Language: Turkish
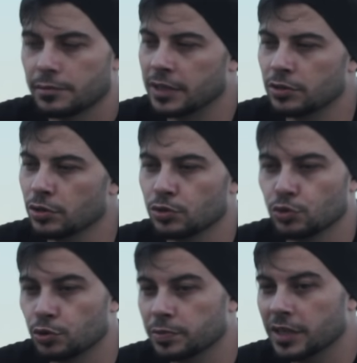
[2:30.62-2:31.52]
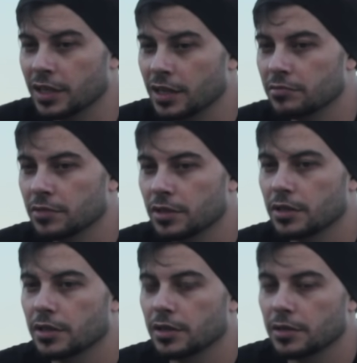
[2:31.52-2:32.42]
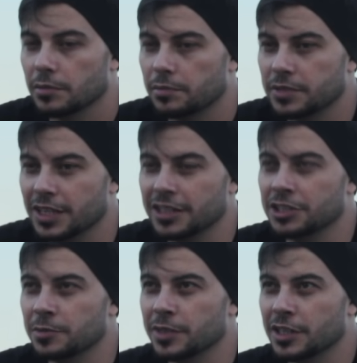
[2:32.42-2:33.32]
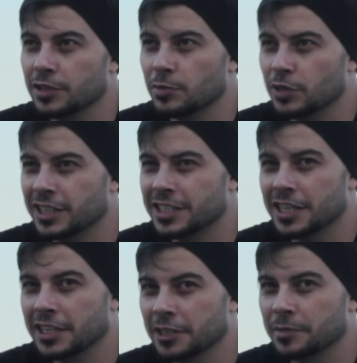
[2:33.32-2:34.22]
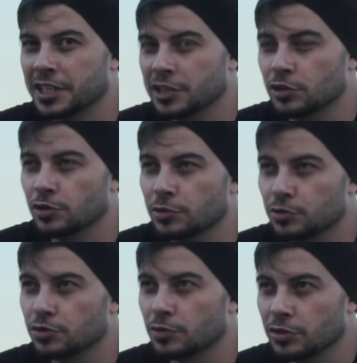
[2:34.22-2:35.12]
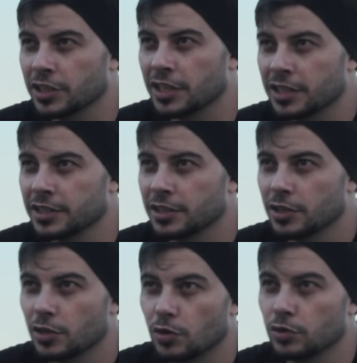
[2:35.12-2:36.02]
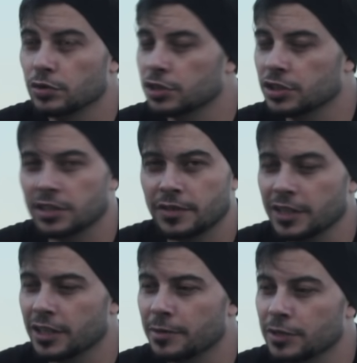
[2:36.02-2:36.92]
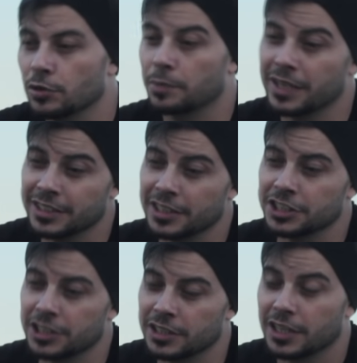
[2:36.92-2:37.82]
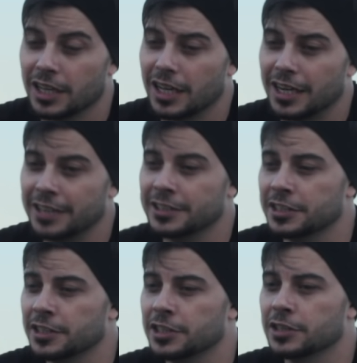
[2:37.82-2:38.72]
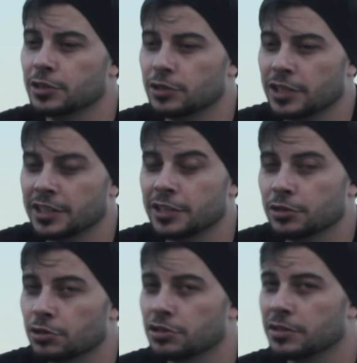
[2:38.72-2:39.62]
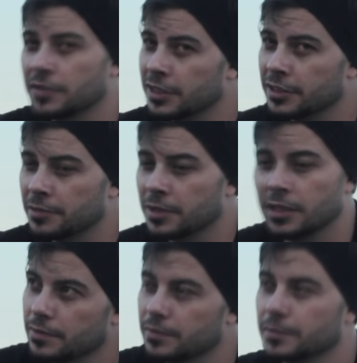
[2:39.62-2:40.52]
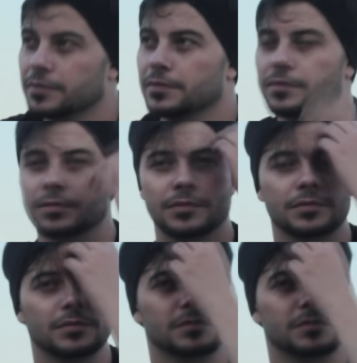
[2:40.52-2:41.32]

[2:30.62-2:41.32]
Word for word: Bende yok. Youtube'da sadece bir yerde böyle 2 saniyelik bir kesit görmüştüm oraya ait. Onun dışında vallahi ben de yok. Belki her şeyin hard içinde kenarda köşede vardır ama Halil Çelebi.